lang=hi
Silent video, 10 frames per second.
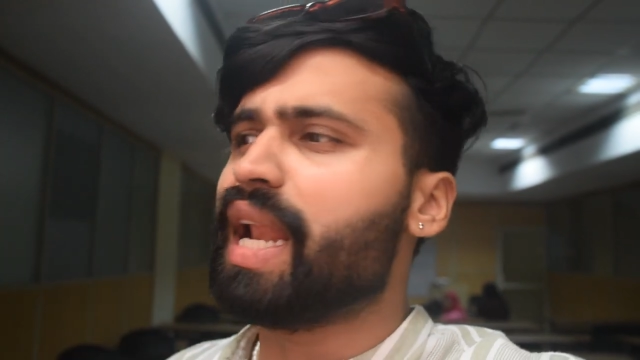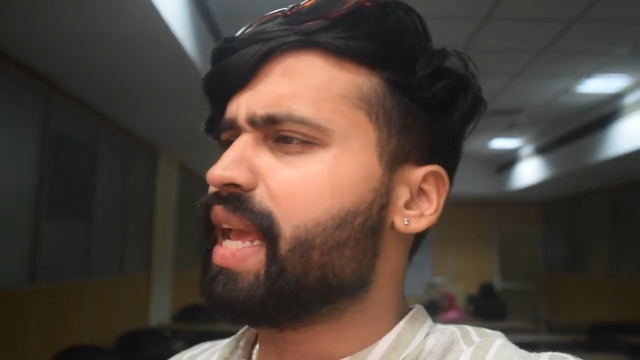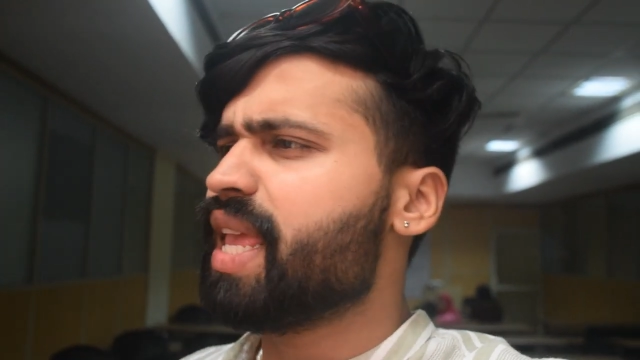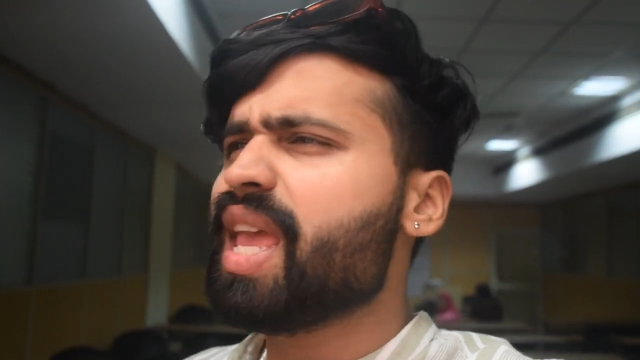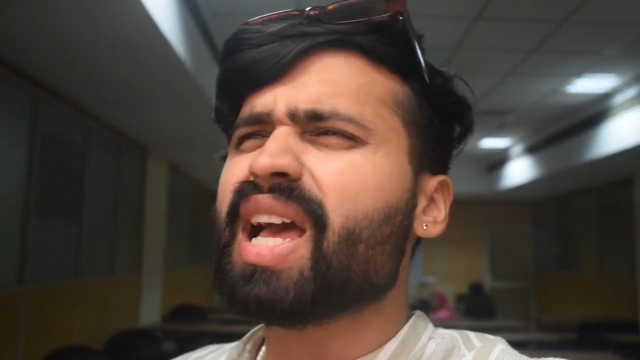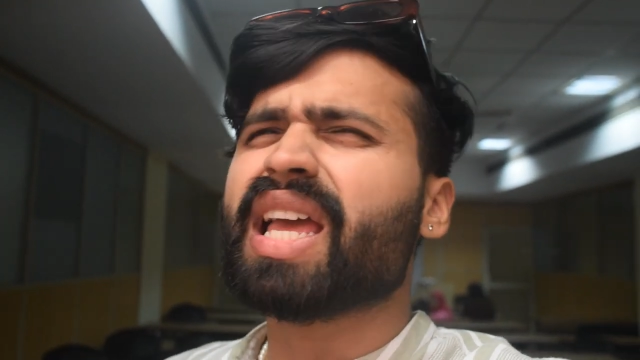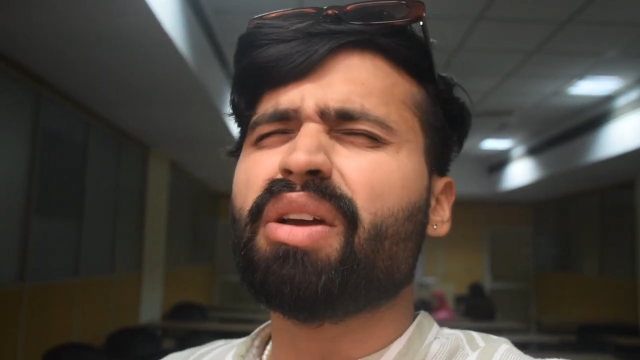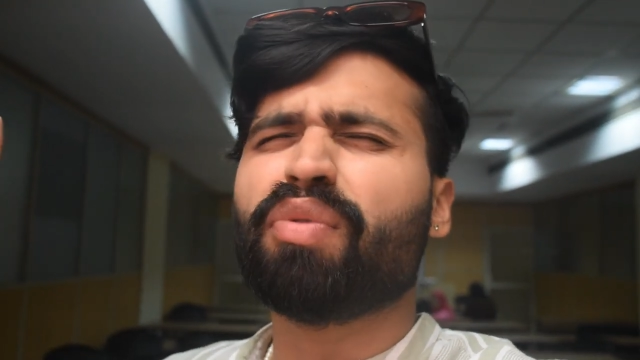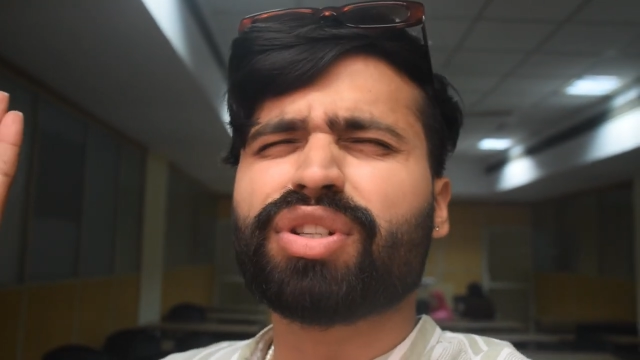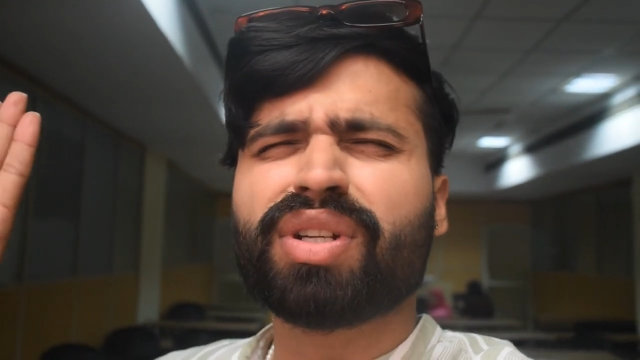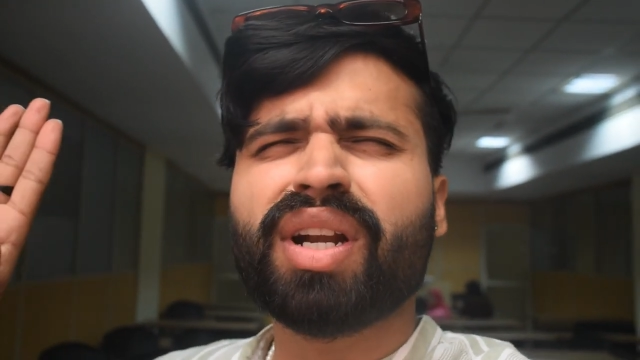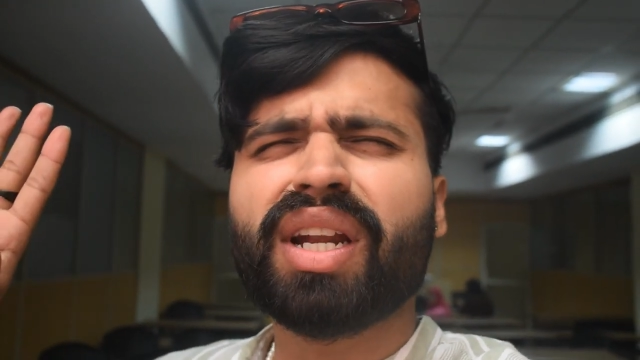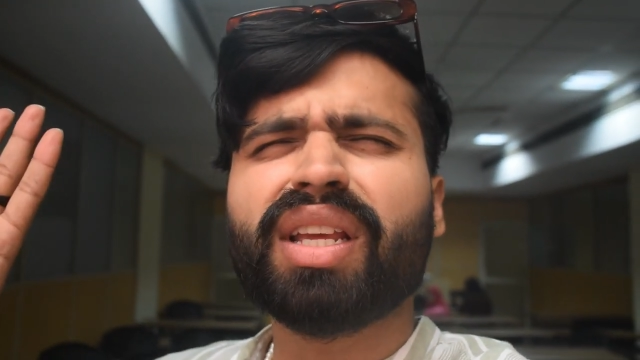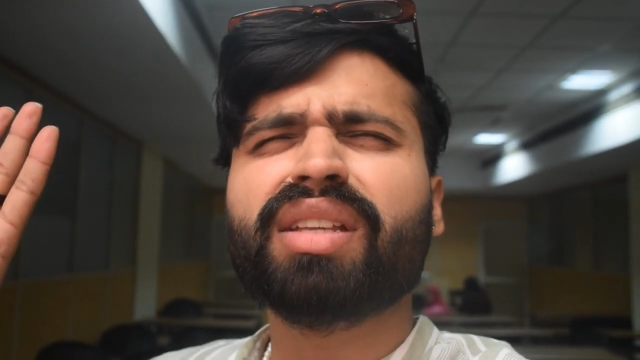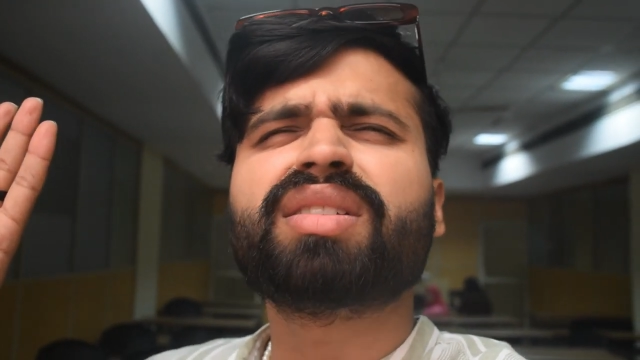खिलाएं ये आए हैं वेस्ट
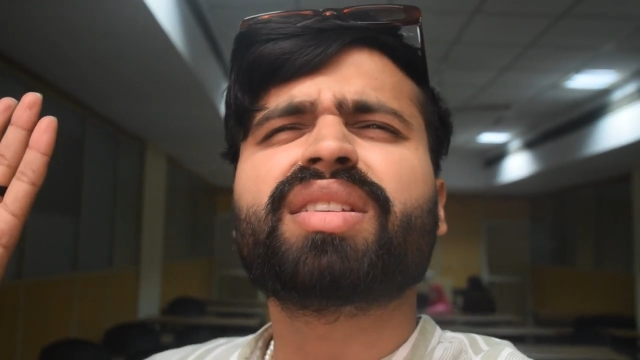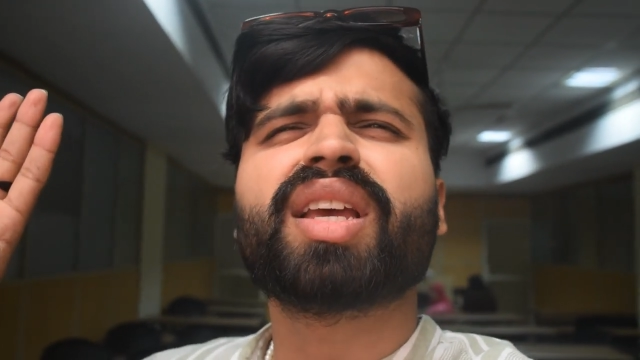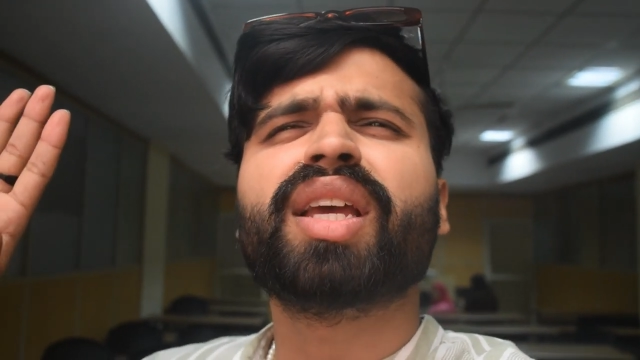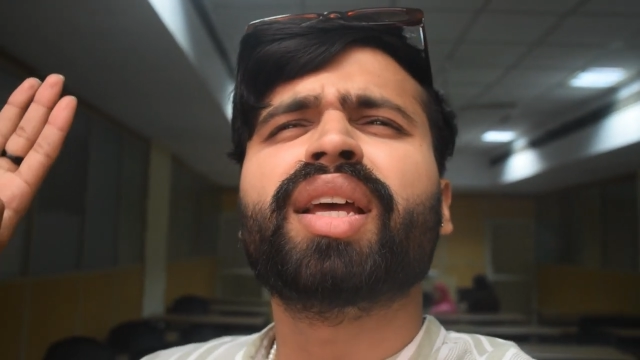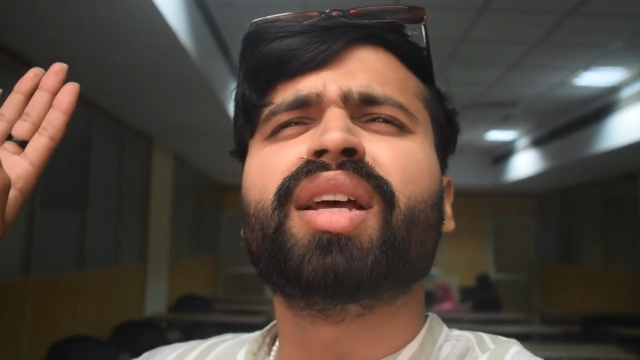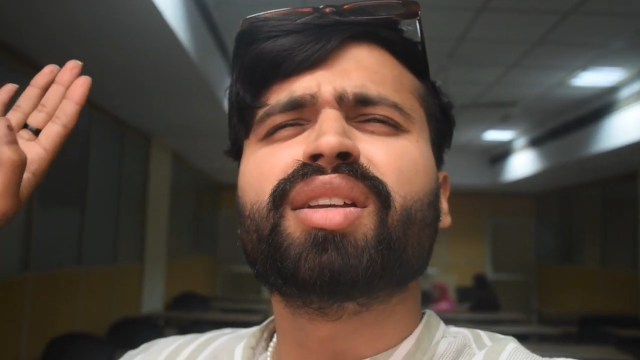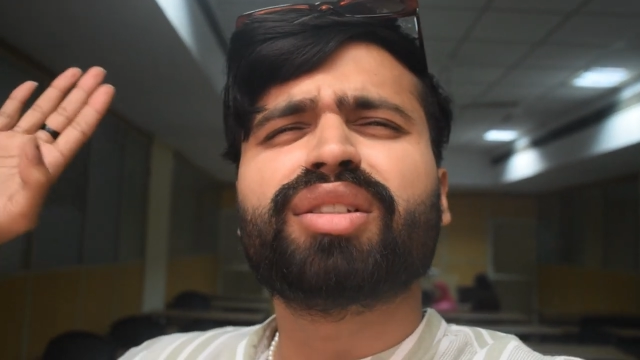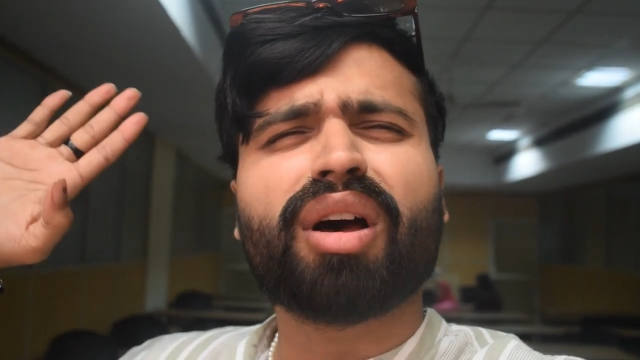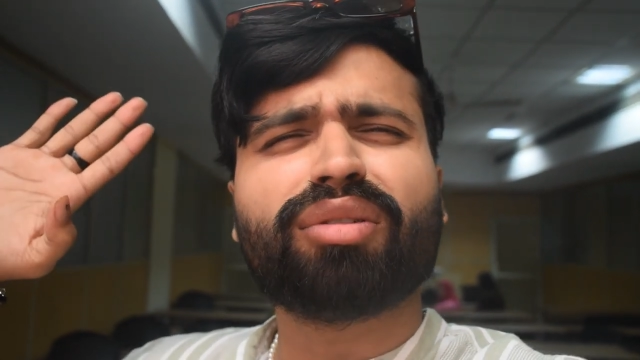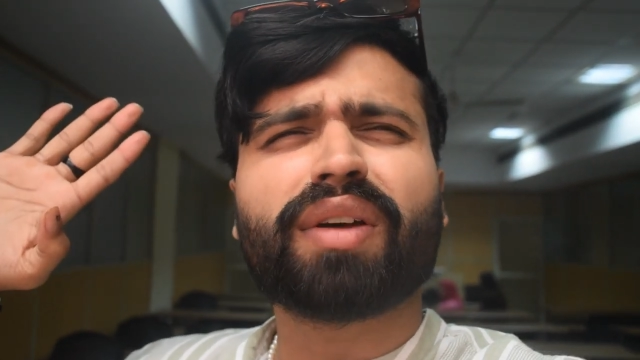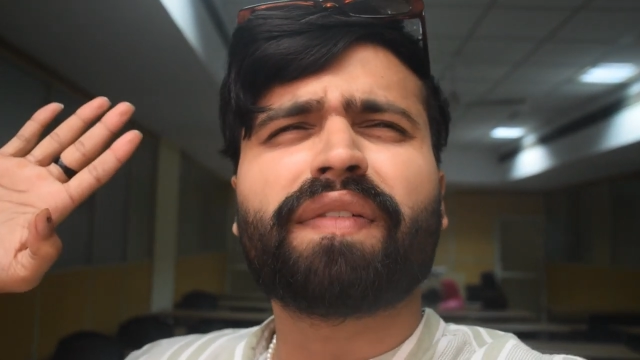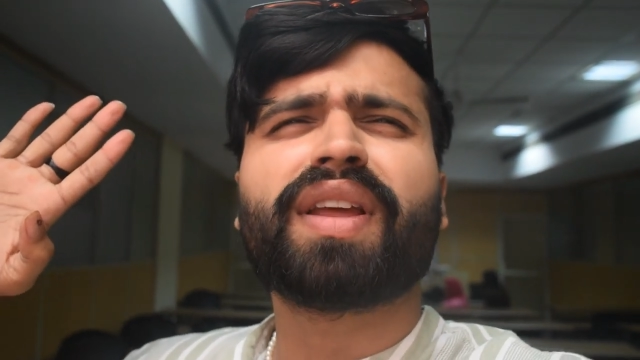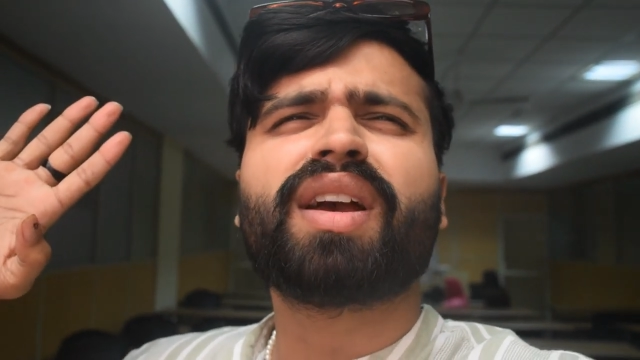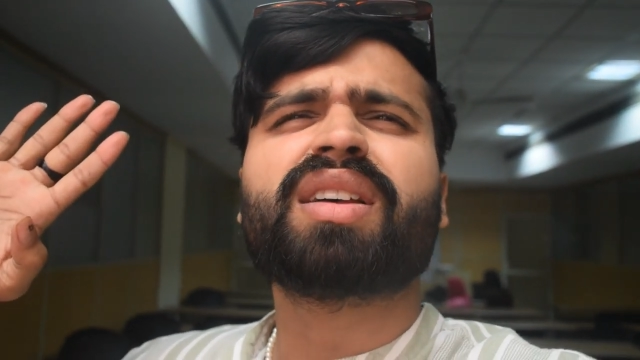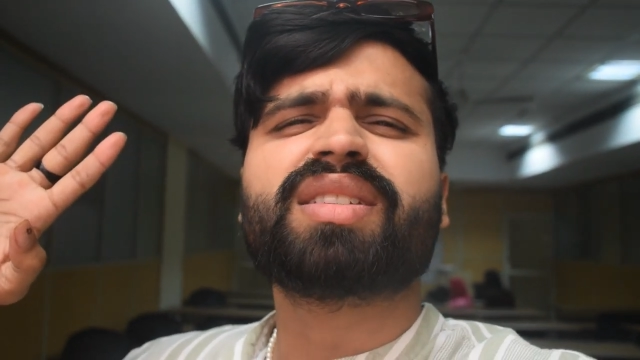इंडीज़ से साउथ
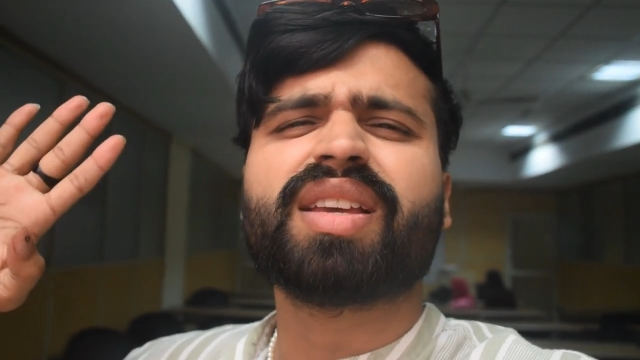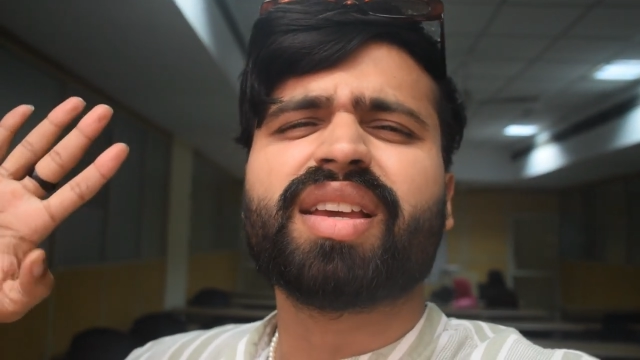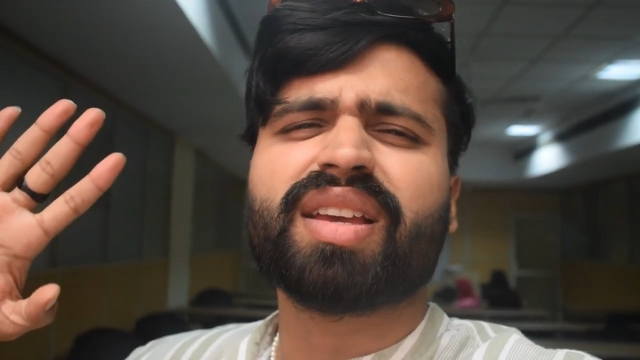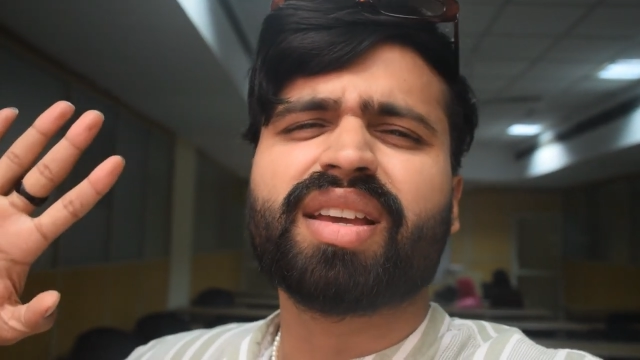अफ्रीका से